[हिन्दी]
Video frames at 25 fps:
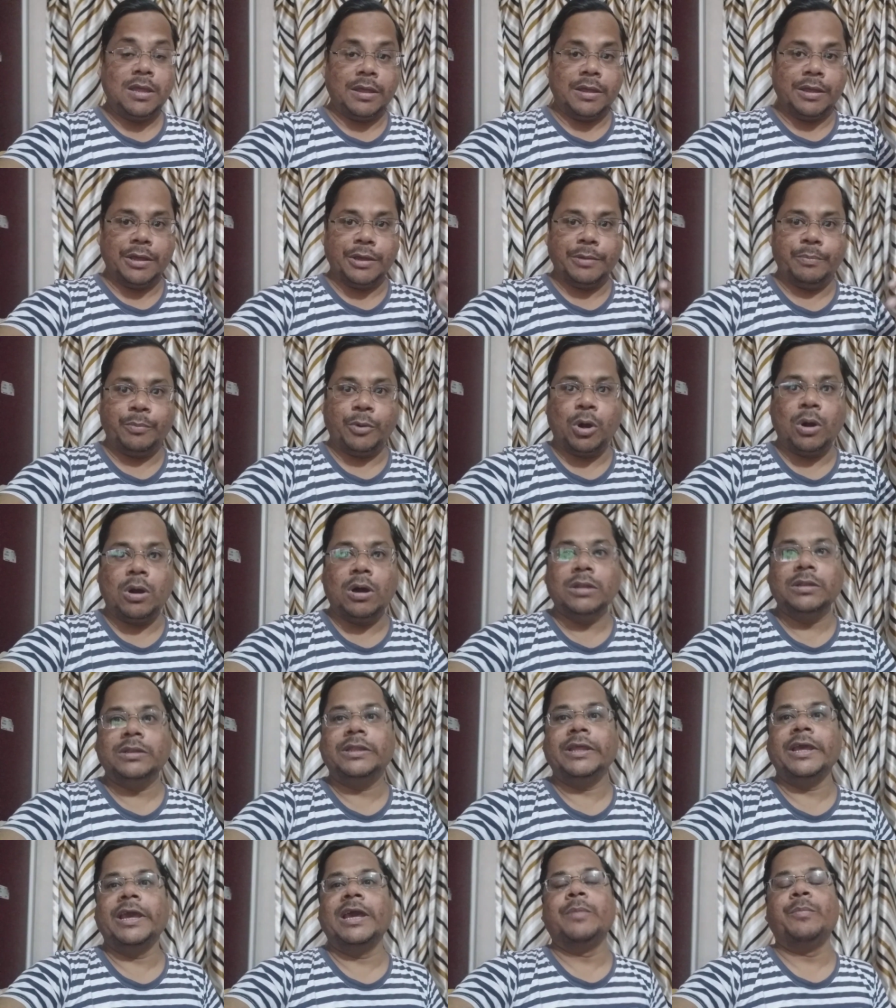
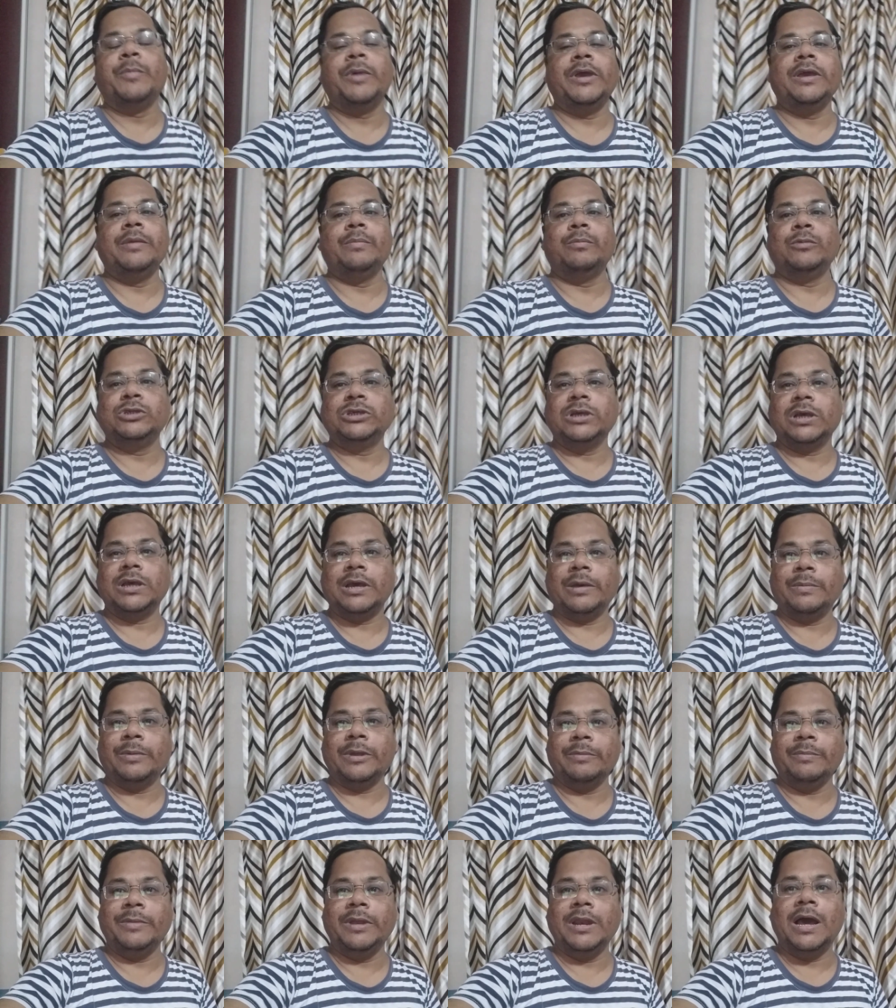बहुत देर में ही मुझे
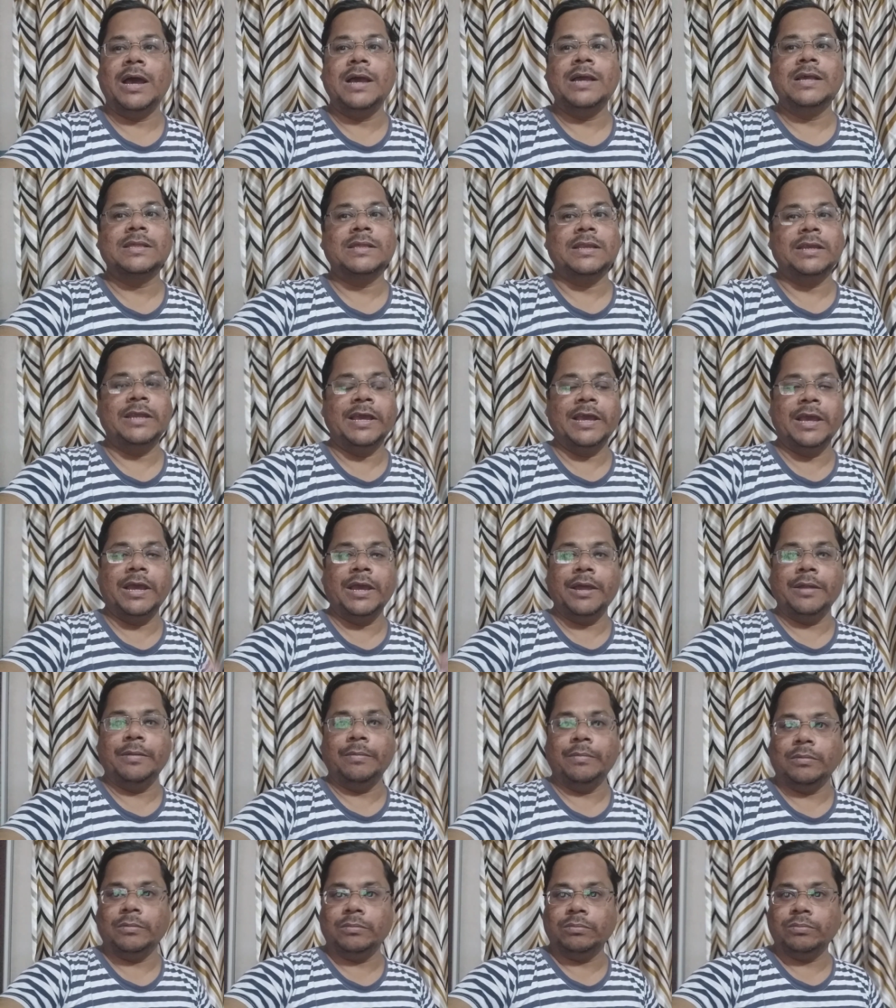खबर मिला इसलिए
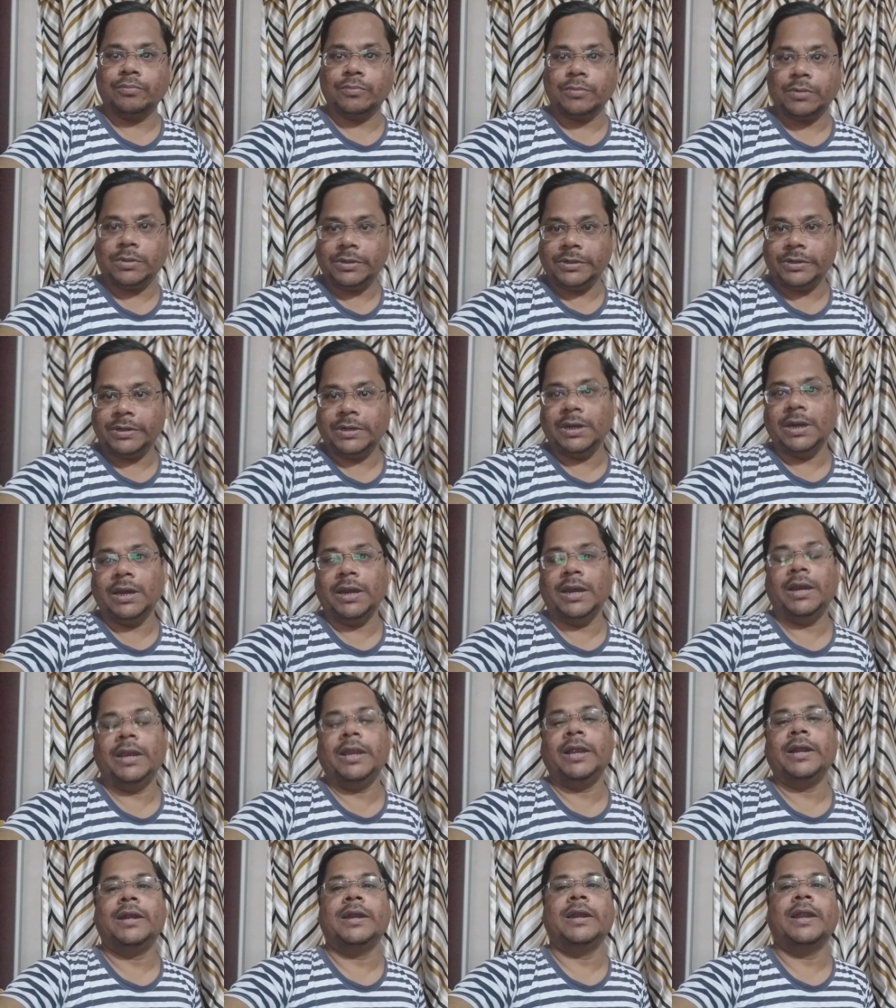
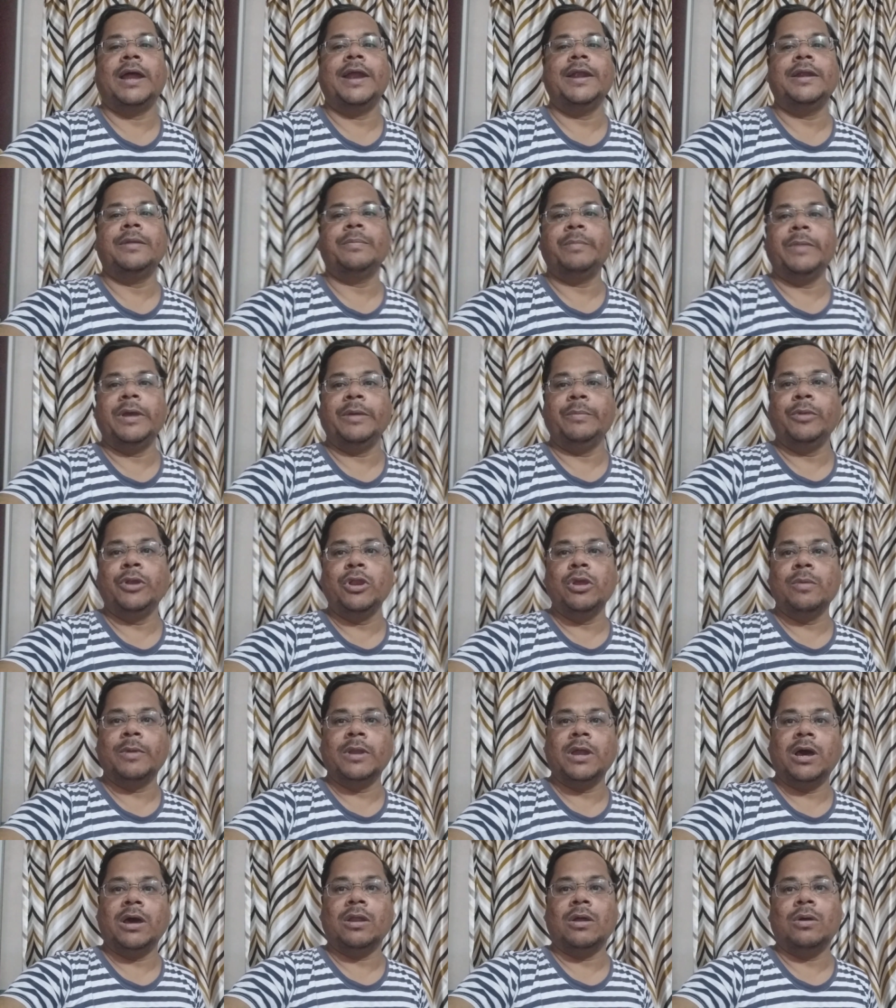लेट नाइट में वीडियो
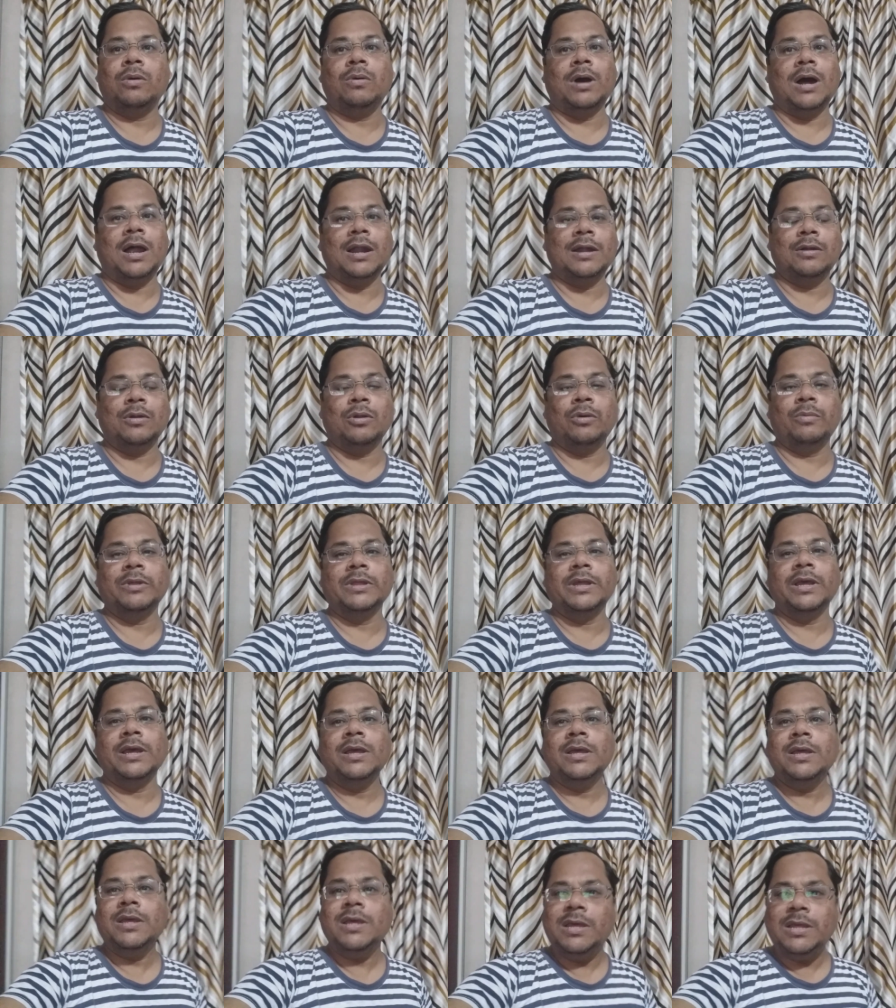बना रहा हूँ आठ नौ
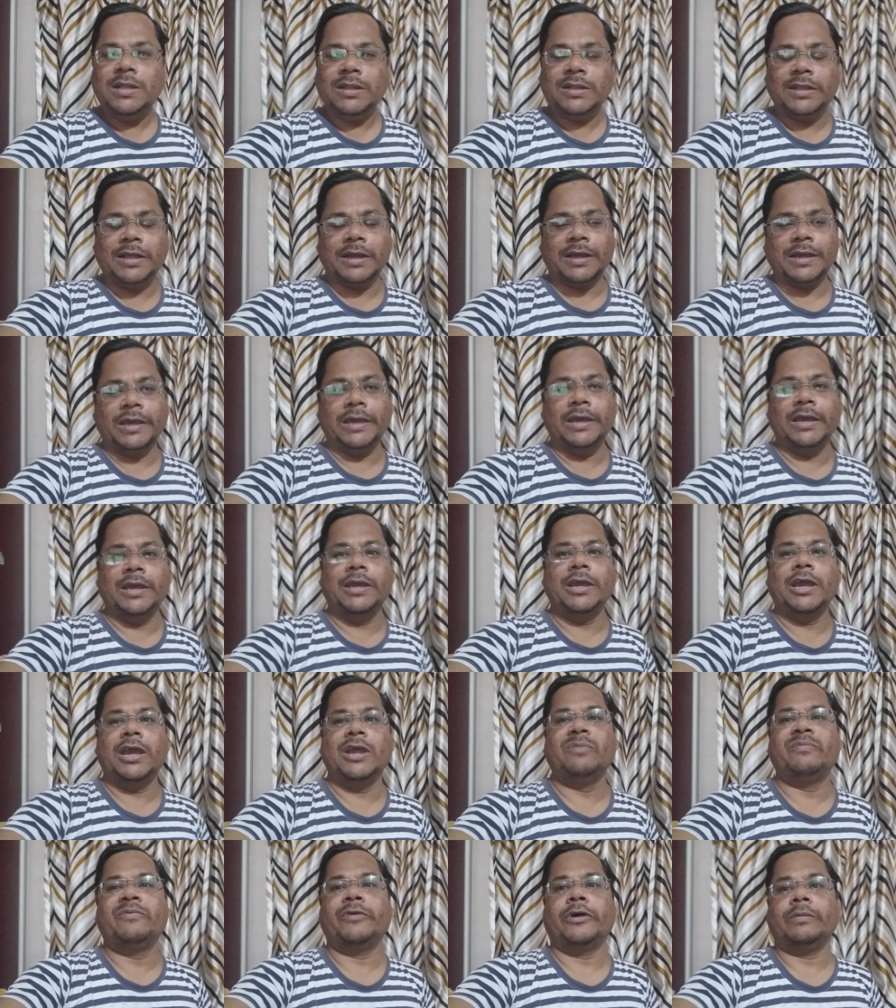बजे तक
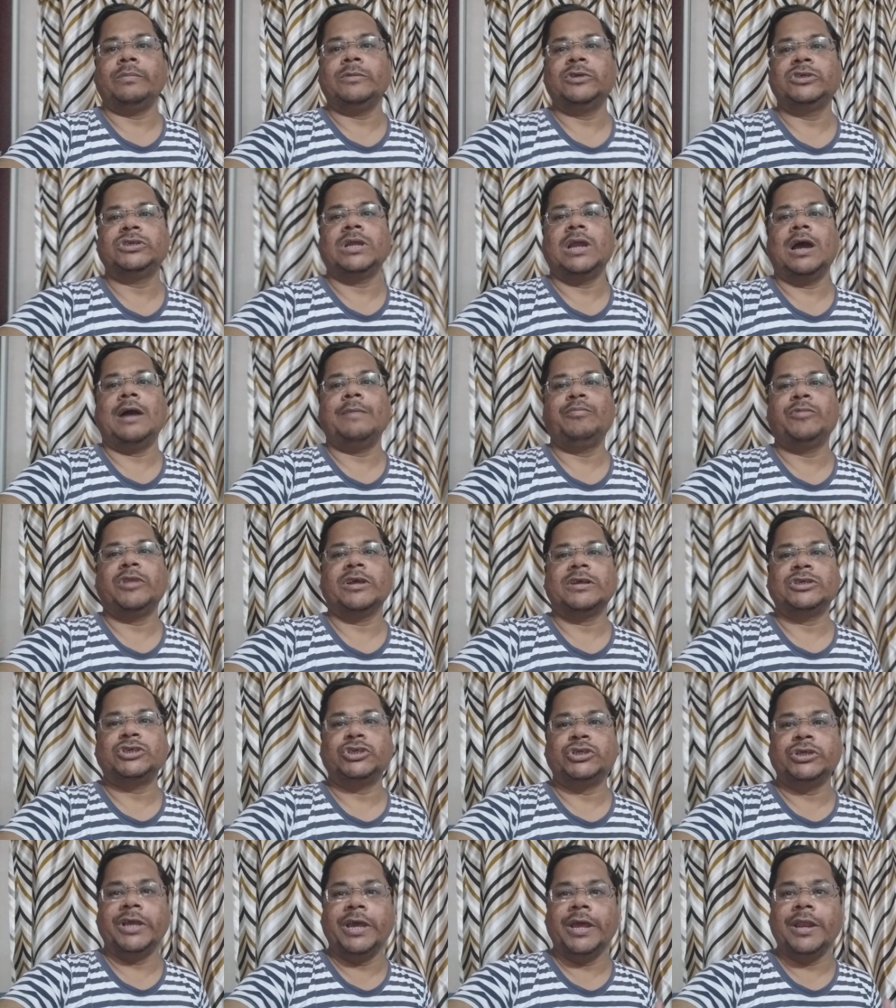ये इन्फॉर्मेशन आप तक
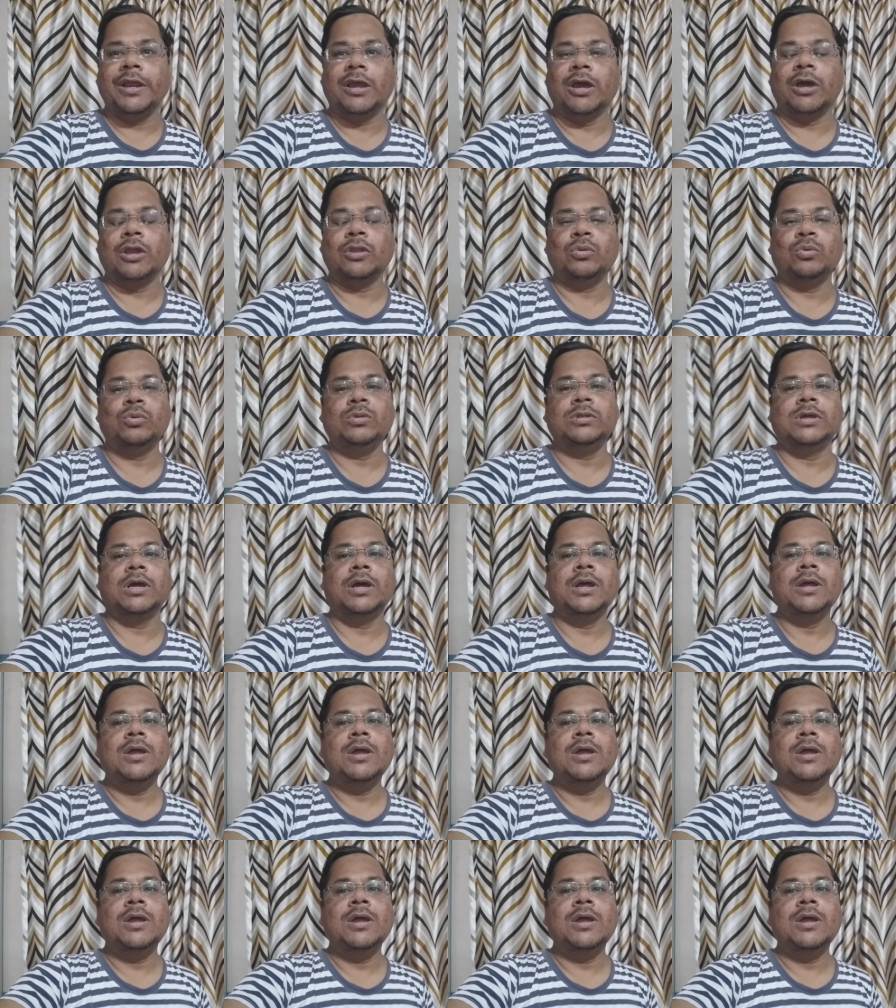शेयर कर दूँ